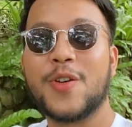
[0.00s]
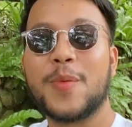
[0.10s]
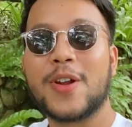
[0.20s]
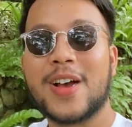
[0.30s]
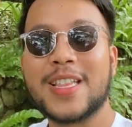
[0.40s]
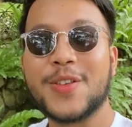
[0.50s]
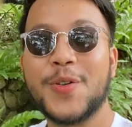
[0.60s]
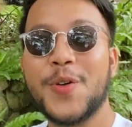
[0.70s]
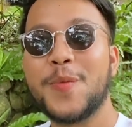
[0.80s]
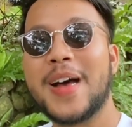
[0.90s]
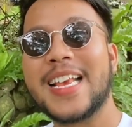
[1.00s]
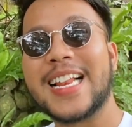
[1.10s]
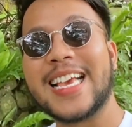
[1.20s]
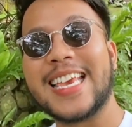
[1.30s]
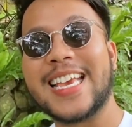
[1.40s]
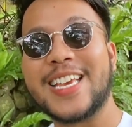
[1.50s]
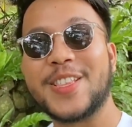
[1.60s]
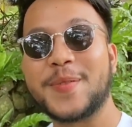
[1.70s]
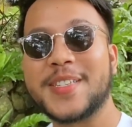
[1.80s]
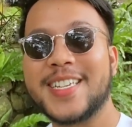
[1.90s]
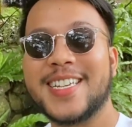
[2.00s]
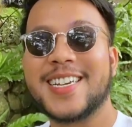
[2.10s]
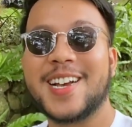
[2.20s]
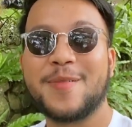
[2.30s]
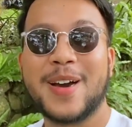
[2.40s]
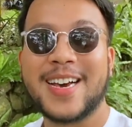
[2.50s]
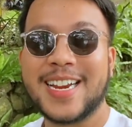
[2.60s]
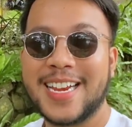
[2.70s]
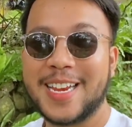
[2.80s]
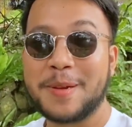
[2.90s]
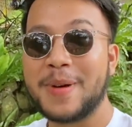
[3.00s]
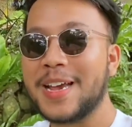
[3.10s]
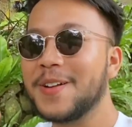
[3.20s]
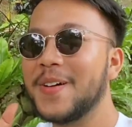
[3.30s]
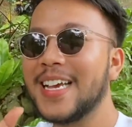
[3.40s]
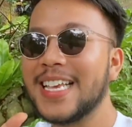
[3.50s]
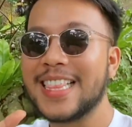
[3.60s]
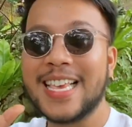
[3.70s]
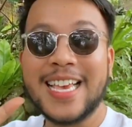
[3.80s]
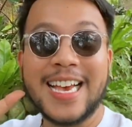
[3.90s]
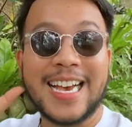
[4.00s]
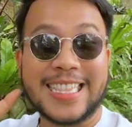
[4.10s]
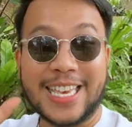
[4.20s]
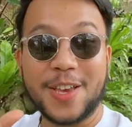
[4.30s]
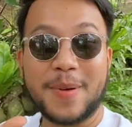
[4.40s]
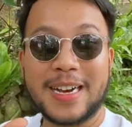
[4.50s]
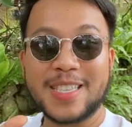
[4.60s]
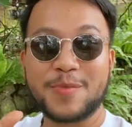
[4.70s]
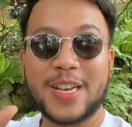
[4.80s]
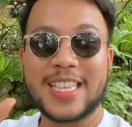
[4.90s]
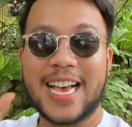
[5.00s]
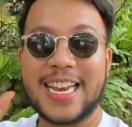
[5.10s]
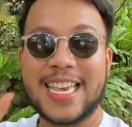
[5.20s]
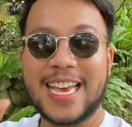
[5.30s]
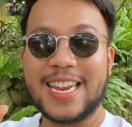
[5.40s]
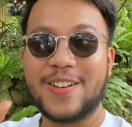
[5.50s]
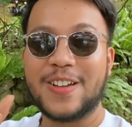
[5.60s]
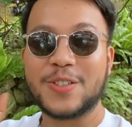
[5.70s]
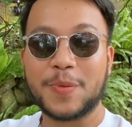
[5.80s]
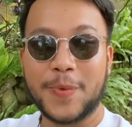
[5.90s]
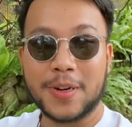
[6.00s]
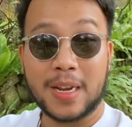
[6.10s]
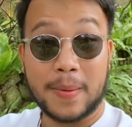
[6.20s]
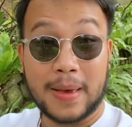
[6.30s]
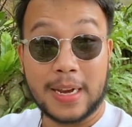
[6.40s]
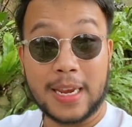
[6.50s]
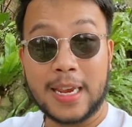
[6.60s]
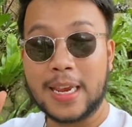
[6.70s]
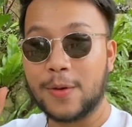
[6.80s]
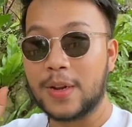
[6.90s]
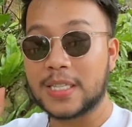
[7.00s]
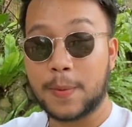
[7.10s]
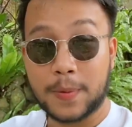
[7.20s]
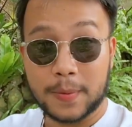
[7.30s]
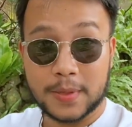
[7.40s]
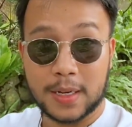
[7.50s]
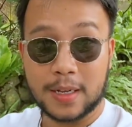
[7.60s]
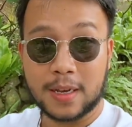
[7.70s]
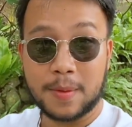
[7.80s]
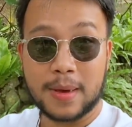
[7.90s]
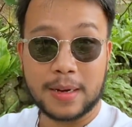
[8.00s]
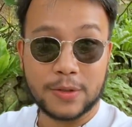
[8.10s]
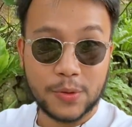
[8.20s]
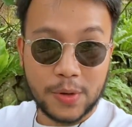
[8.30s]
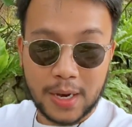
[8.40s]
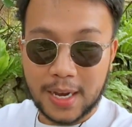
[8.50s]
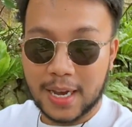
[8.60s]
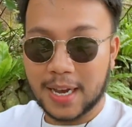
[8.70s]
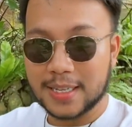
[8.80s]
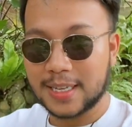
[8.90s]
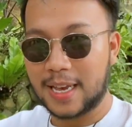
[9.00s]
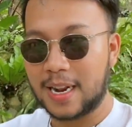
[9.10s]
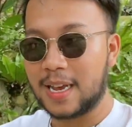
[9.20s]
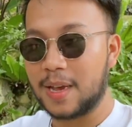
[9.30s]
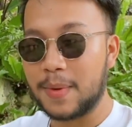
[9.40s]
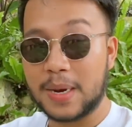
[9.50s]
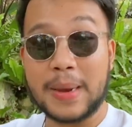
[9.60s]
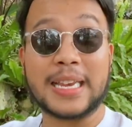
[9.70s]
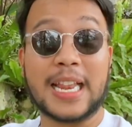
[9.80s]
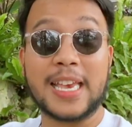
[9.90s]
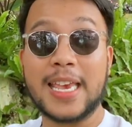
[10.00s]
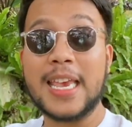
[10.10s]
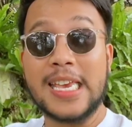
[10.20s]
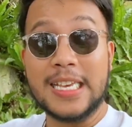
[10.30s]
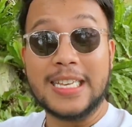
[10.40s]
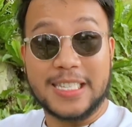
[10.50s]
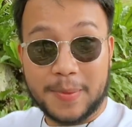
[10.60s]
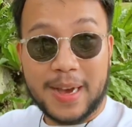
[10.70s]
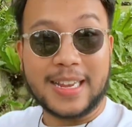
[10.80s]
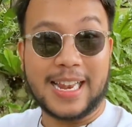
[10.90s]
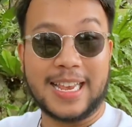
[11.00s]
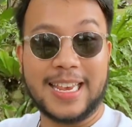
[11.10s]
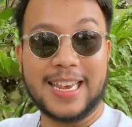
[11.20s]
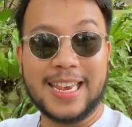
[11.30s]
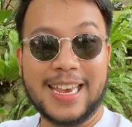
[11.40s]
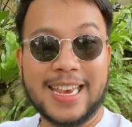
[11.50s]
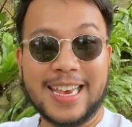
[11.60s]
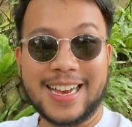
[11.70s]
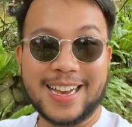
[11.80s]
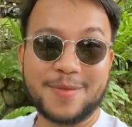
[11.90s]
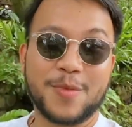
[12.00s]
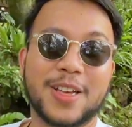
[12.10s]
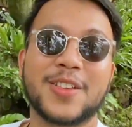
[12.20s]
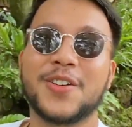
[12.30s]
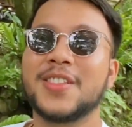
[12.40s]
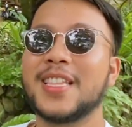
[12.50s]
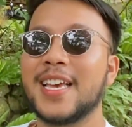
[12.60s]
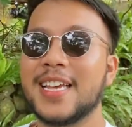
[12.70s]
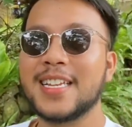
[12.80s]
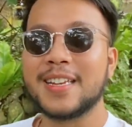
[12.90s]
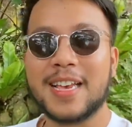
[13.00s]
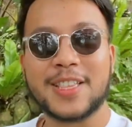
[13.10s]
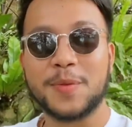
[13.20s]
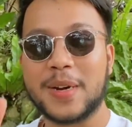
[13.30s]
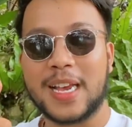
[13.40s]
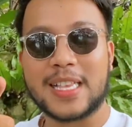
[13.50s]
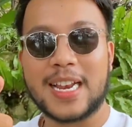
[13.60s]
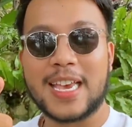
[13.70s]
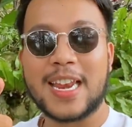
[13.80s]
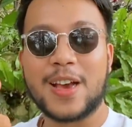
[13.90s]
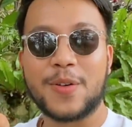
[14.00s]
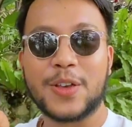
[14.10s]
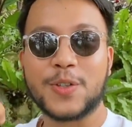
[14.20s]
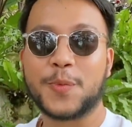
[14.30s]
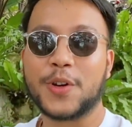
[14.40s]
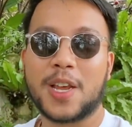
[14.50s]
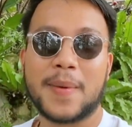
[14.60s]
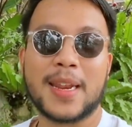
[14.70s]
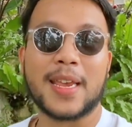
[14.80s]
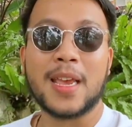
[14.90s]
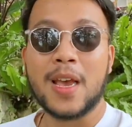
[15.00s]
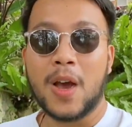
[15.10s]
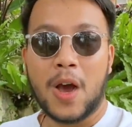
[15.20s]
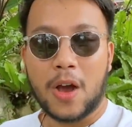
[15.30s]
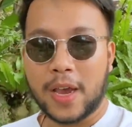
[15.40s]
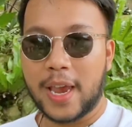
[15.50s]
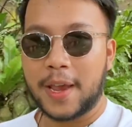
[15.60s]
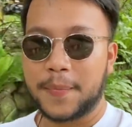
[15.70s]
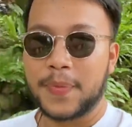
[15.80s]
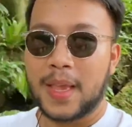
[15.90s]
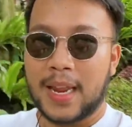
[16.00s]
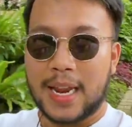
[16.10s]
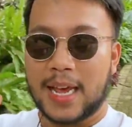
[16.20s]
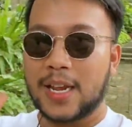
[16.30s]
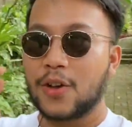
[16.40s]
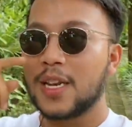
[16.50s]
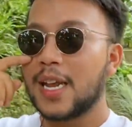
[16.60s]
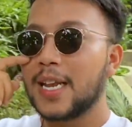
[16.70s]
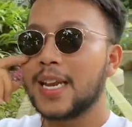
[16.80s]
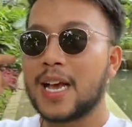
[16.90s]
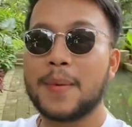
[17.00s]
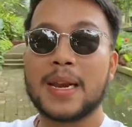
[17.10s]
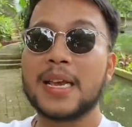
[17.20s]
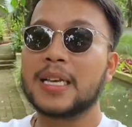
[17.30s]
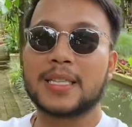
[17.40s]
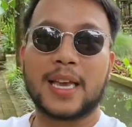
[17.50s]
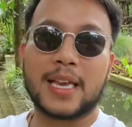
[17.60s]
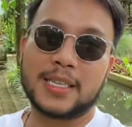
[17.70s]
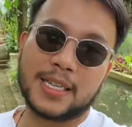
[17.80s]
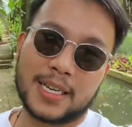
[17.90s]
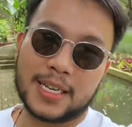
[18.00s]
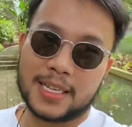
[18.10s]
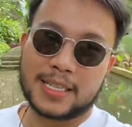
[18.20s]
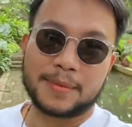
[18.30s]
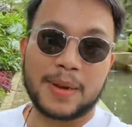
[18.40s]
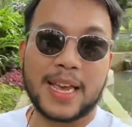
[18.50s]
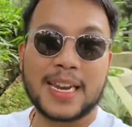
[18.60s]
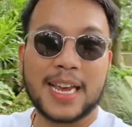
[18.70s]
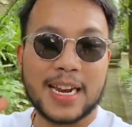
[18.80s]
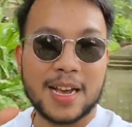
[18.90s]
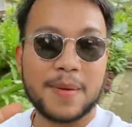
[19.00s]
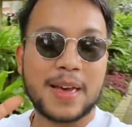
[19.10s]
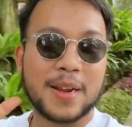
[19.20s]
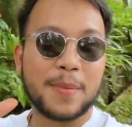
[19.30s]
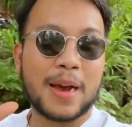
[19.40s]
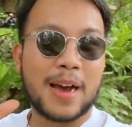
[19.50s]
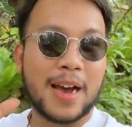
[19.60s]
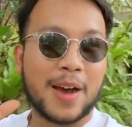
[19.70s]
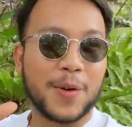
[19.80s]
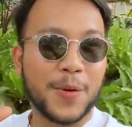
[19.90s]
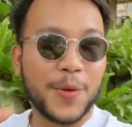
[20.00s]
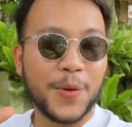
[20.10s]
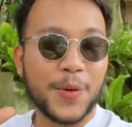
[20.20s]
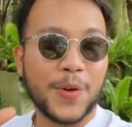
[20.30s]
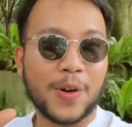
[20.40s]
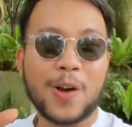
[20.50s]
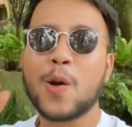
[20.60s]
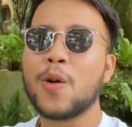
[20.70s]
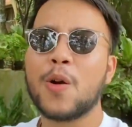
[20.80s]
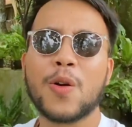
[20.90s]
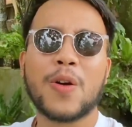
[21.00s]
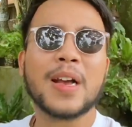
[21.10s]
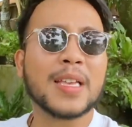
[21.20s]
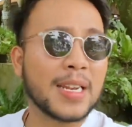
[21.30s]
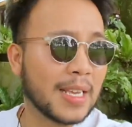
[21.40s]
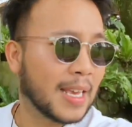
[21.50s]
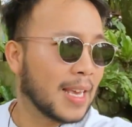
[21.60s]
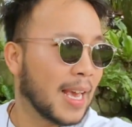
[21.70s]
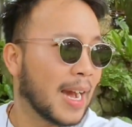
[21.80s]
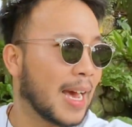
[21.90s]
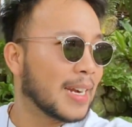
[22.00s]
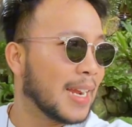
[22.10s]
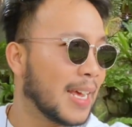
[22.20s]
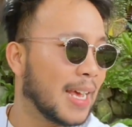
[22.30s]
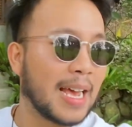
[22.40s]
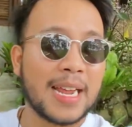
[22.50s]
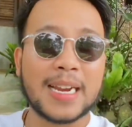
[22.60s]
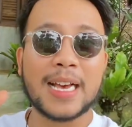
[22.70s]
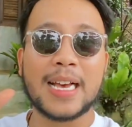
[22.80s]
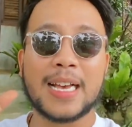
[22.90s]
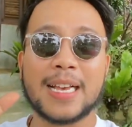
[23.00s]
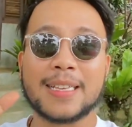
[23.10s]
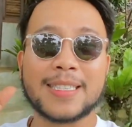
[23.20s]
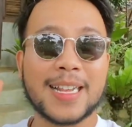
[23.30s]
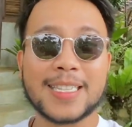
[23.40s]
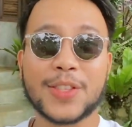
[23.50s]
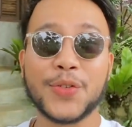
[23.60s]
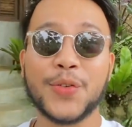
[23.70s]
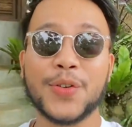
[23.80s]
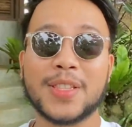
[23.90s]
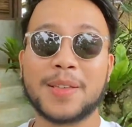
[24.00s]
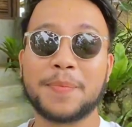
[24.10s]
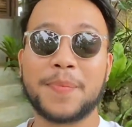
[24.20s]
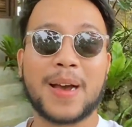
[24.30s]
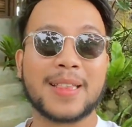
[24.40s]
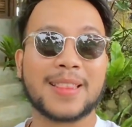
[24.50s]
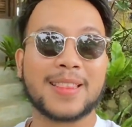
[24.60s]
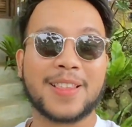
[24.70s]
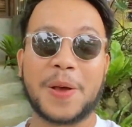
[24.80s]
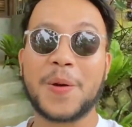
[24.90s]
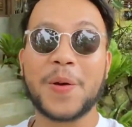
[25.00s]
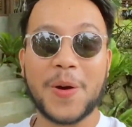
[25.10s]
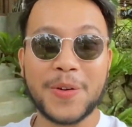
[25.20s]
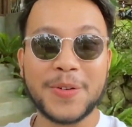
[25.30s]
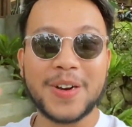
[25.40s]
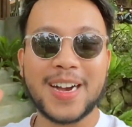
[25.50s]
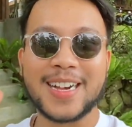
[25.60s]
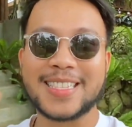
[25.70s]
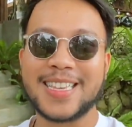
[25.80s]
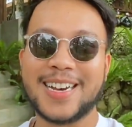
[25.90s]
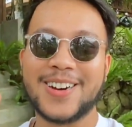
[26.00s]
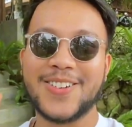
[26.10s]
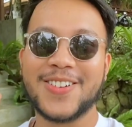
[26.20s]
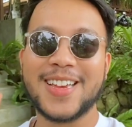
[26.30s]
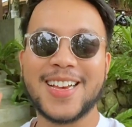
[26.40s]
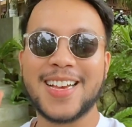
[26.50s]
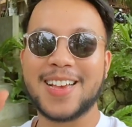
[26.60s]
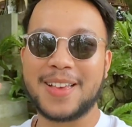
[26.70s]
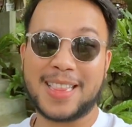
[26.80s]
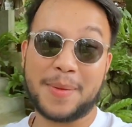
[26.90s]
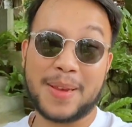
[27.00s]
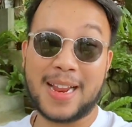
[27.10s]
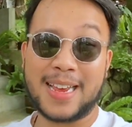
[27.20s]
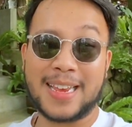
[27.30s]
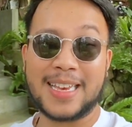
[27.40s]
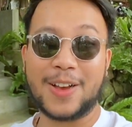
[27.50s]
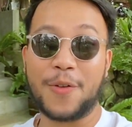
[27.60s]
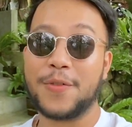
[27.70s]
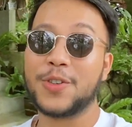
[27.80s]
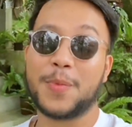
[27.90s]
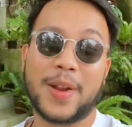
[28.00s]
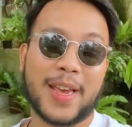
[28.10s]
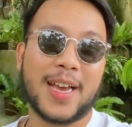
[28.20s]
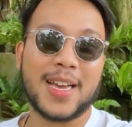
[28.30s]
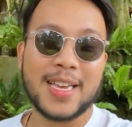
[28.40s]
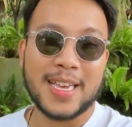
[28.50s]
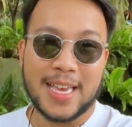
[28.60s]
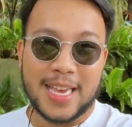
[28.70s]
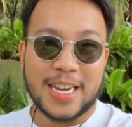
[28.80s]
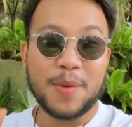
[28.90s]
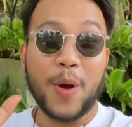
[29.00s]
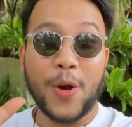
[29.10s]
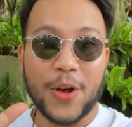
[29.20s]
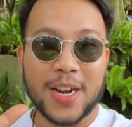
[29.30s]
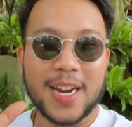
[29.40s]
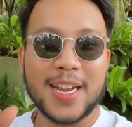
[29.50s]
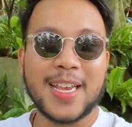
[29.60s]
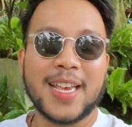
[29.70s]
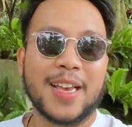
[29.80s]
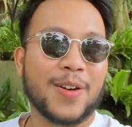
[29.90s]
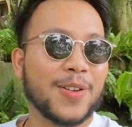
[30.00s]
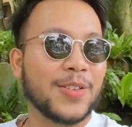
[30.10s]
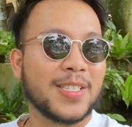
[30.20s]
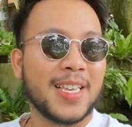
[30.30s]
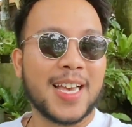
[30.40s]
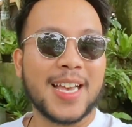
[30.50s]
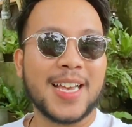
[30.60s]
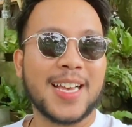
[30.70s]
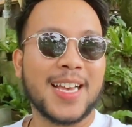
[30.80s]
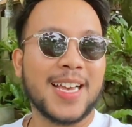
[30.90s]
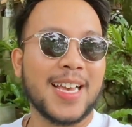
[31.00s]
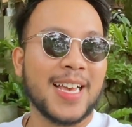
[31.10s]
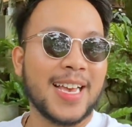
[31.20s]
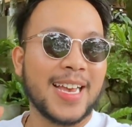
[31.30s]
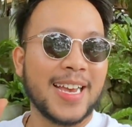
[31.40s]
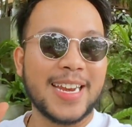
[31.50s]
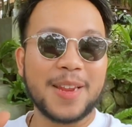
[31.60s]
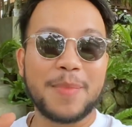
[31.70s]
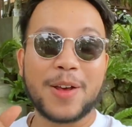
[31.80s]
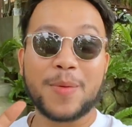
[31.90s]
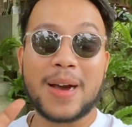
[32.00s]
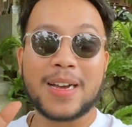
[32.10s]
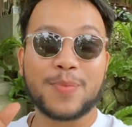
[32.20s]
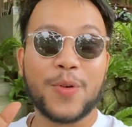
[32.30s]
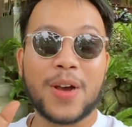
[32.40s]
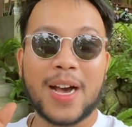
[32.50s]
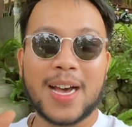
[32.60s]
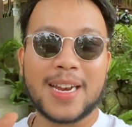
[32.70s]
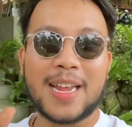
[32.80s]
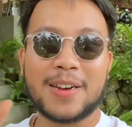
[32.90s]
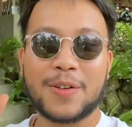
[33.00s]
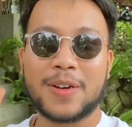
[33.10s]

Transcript: wabarakatuh Balik lagi ke Youtube channel Kabari By the way, thank you banget buat kalian yang udah support Kabari Yang udah subscribe channel Kabari juga Sekarang Kabari bangkit lagi, semangat lagi Ya kan buat konten, itu berkat kalian yang udah support Kabari Oke, nah di konten kali ini Kabari nggak staycation Melainkan Kabari mau kongko-kongko aja nih Karena ada salah satu tempat kongkow atau ya kita bilangnya coffee shop lah ya di Bogor khususnya eh, ini baru banget buka dan